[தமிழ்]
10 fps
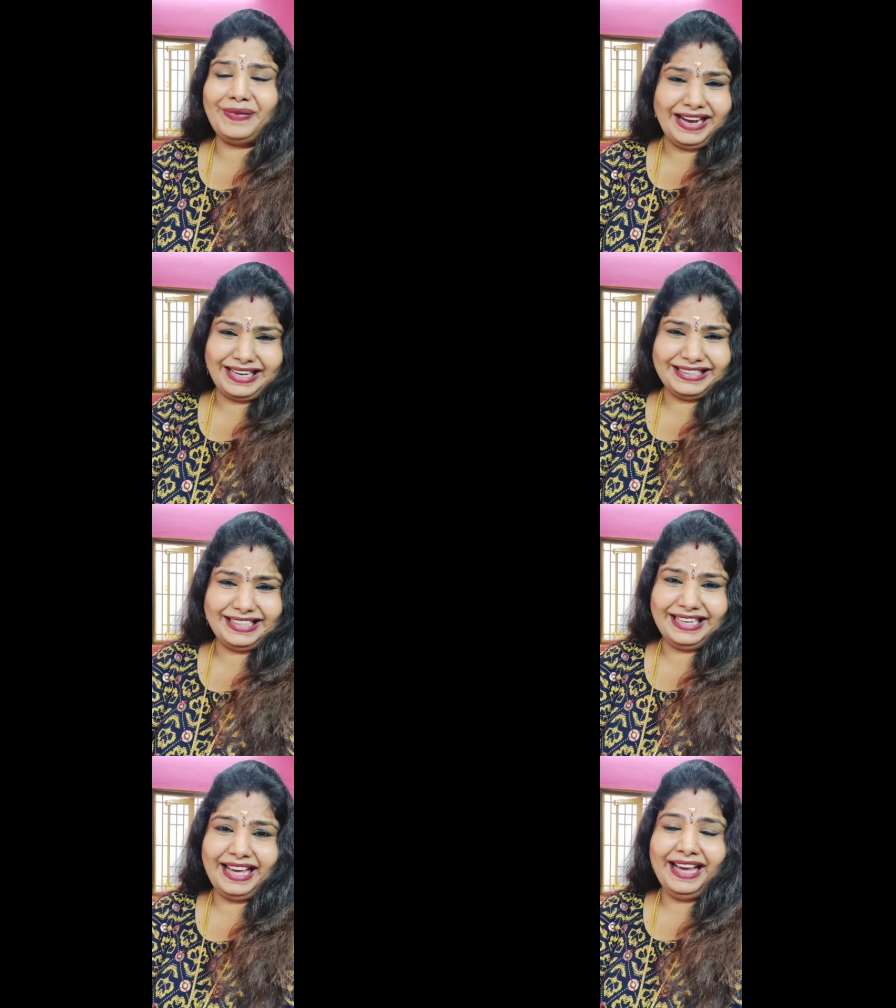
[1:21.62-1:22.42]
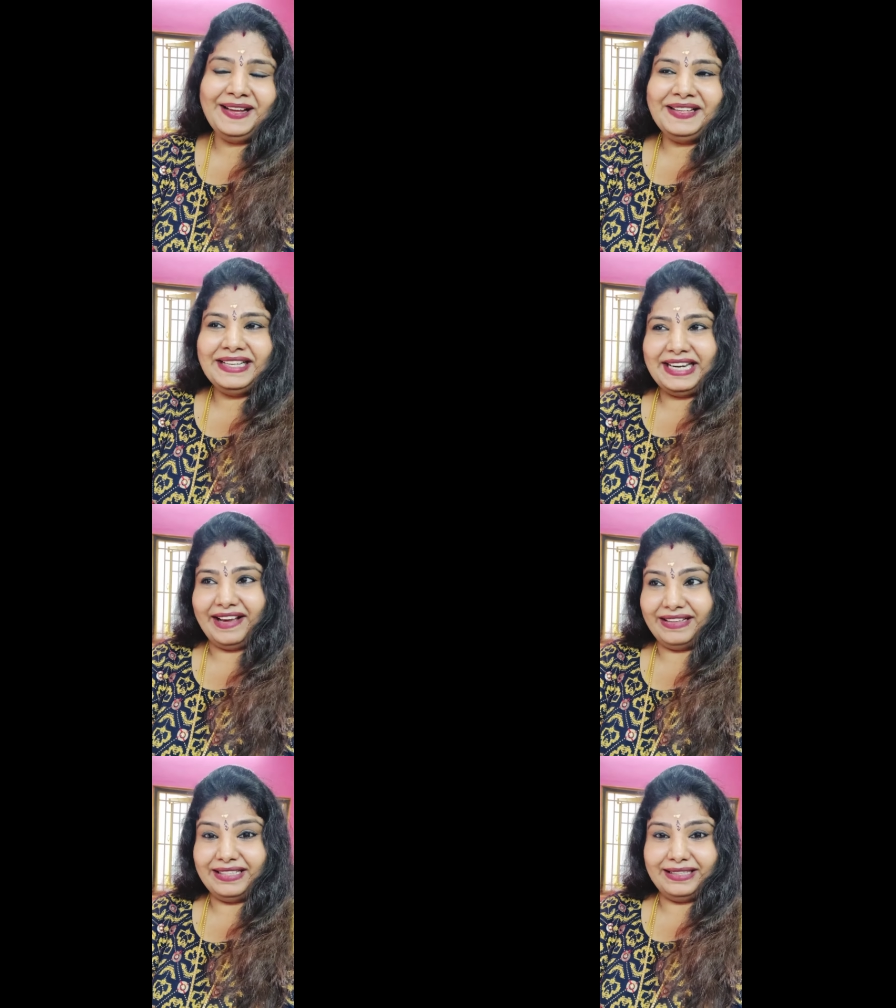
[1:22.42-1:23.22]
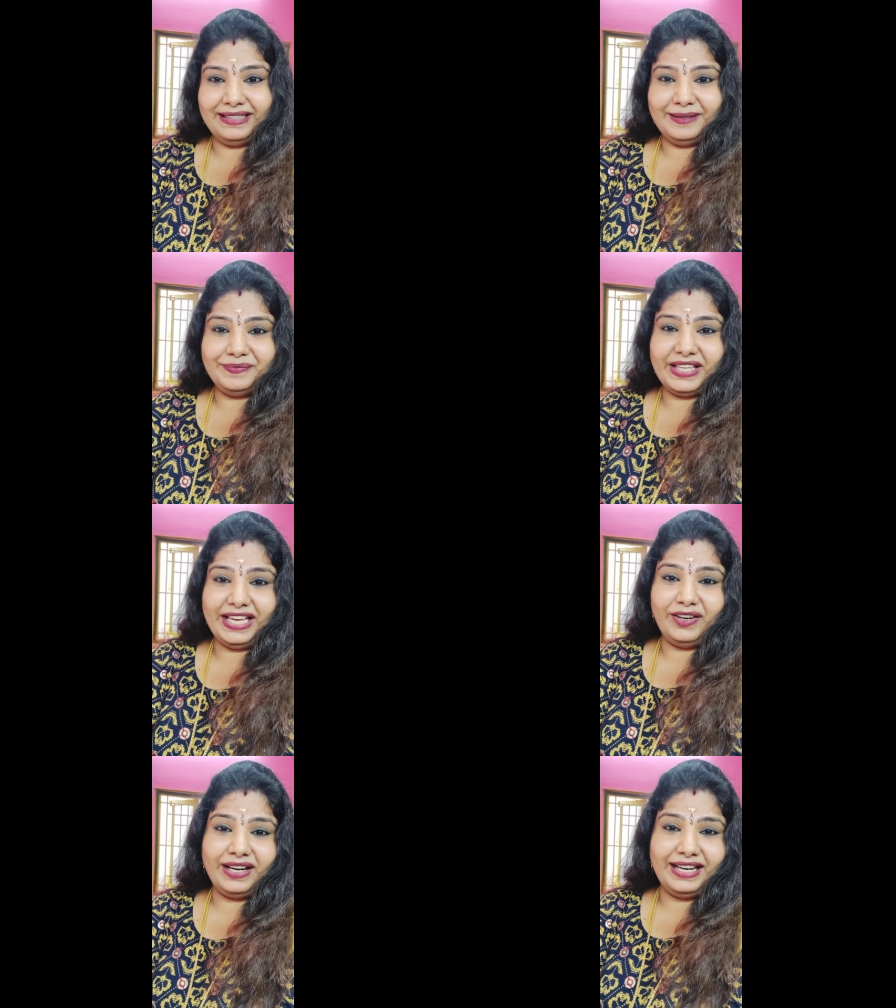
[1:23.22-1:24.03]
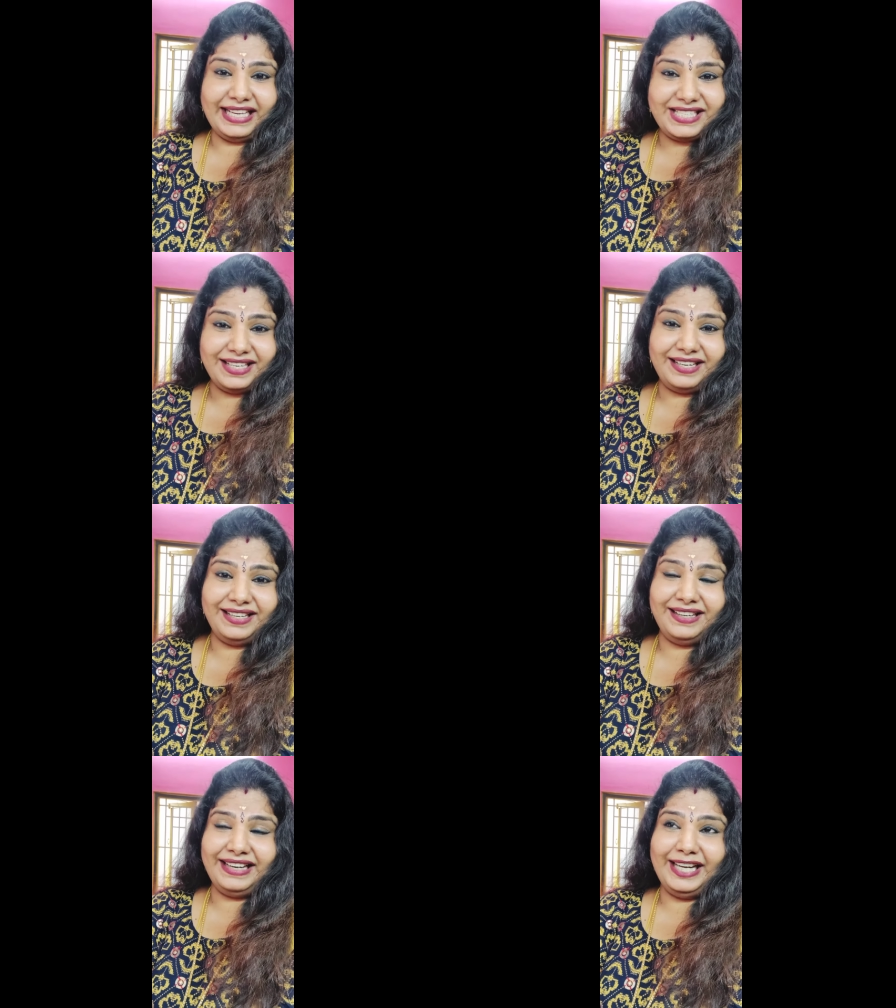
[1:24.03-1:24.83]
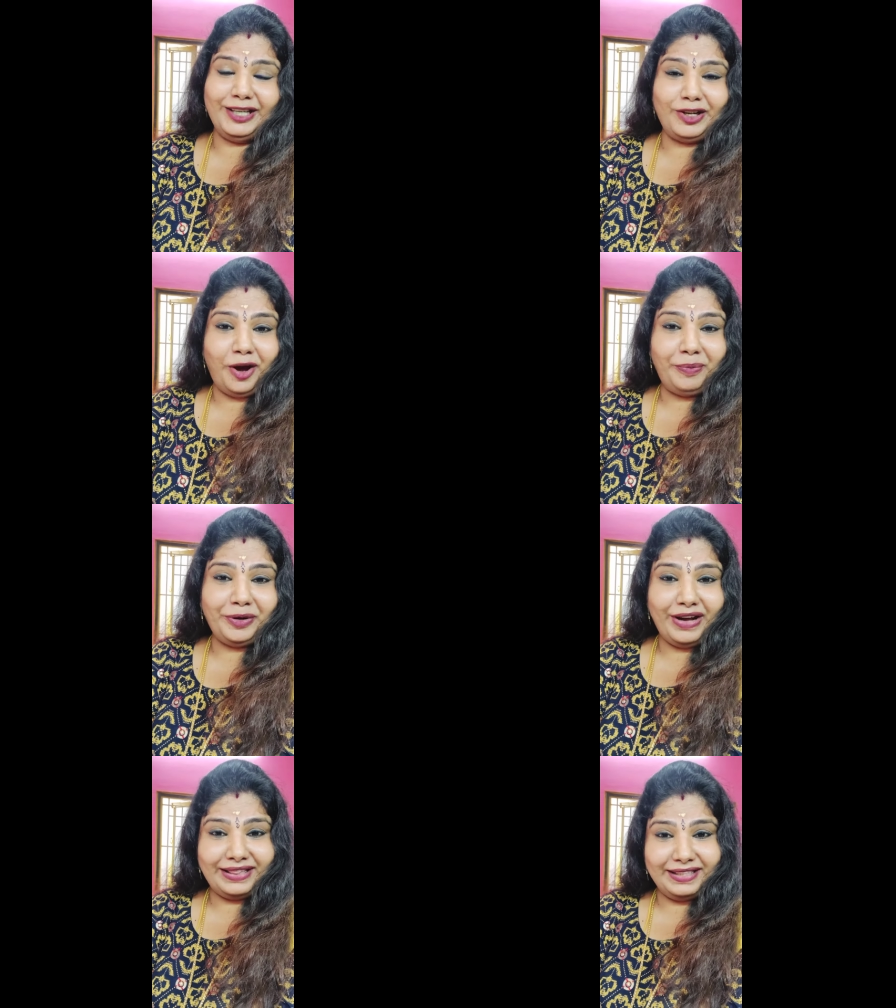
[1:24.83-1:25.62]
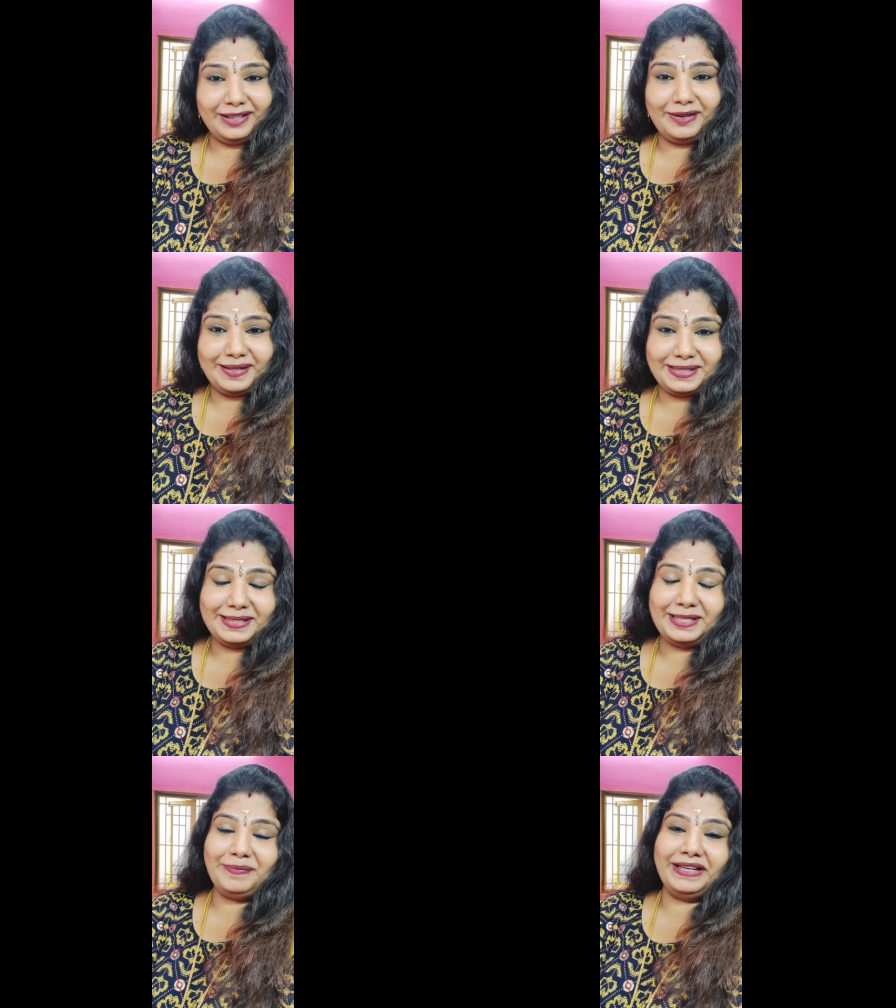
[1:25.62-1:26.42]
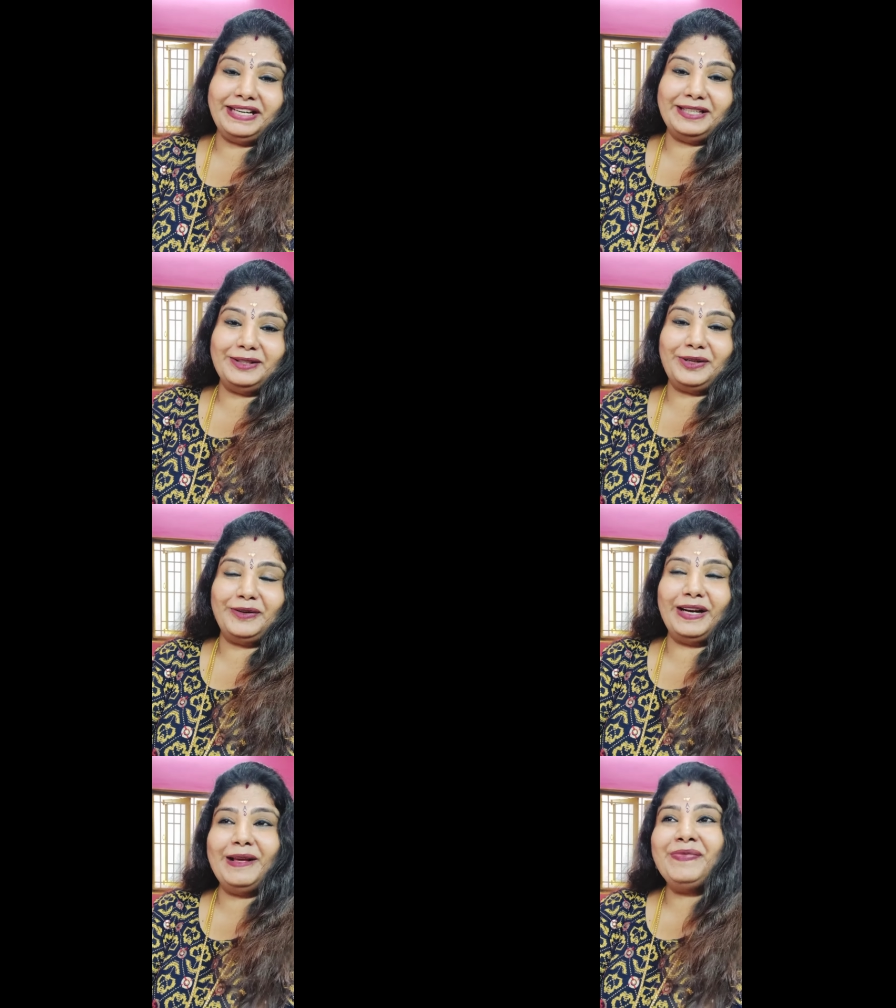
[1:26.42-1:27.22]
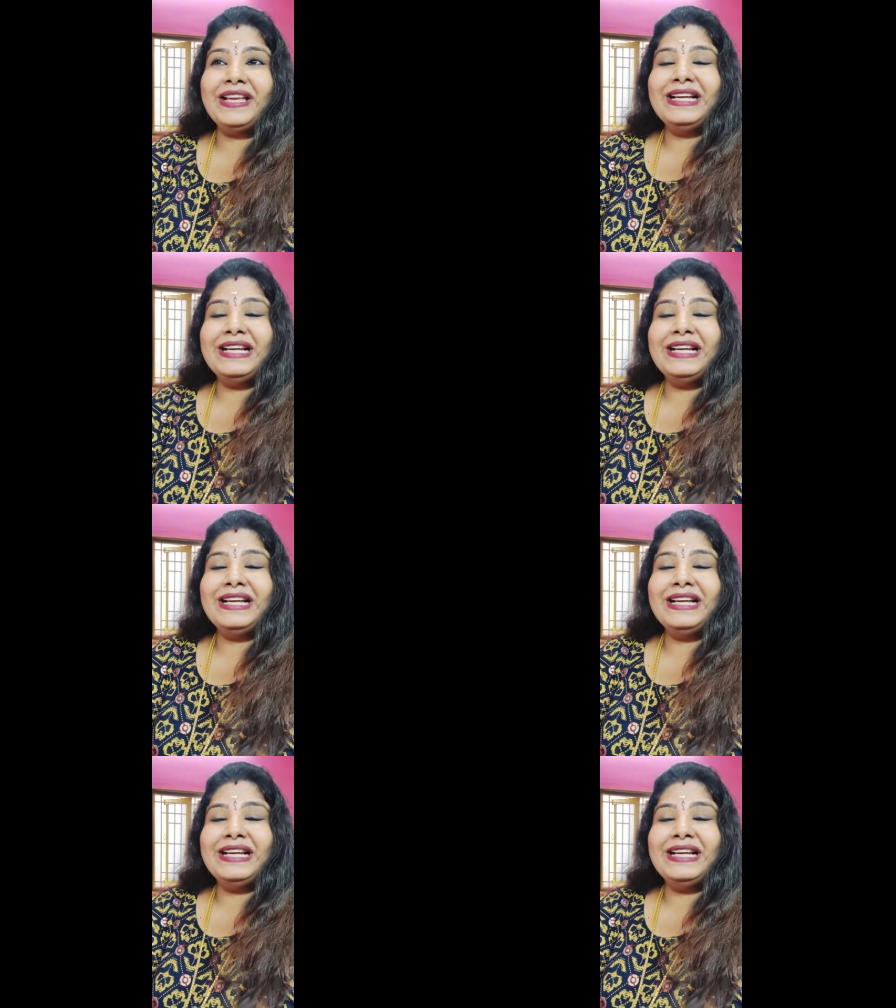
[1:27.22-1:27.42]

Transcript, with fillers: பார்க்க தெரியல நான் வந்து என்னோடய லெக்சர் என்ன டாப்பிக்கோ அதில் தான் கான்சென்ட்ரேட் பண்ணிகிட்டு இருந்தவர் அவர்களே